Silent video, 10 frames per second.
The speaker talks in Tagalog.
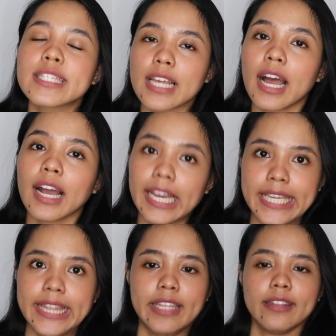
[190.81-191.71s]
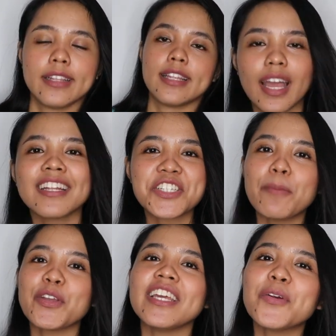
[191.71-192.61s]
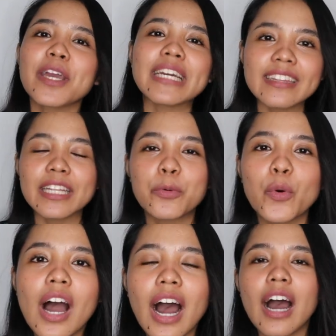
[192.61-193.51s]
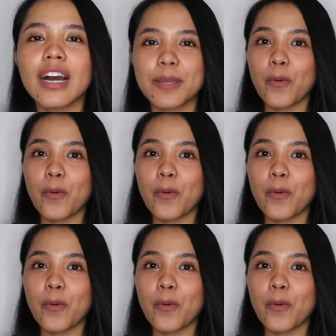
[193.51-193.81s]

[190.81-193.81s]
sa kainit ano ka sarap hindi ano kay makita nimo ah, ang uh,